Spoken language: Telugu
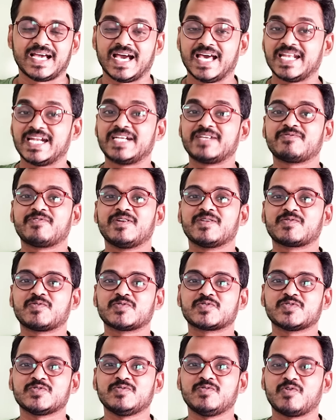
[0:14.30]
అలాంటి వాళ్ళ
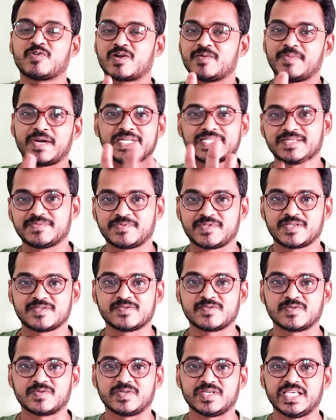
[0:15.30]
కోసం ఒక్క మాట
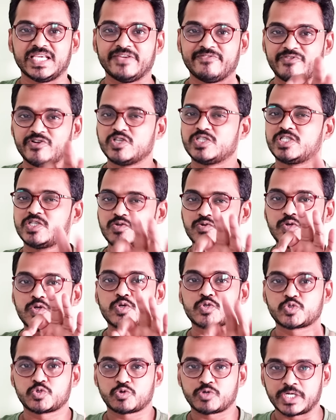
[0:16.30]
చెప్తాను ఈ వీడియో చివరి
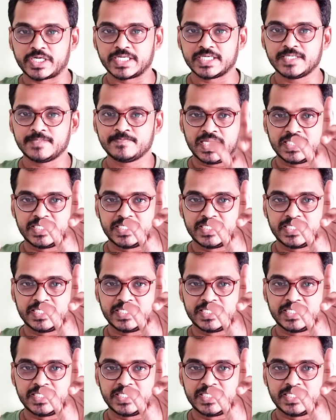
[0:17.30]
వరకు చూడండి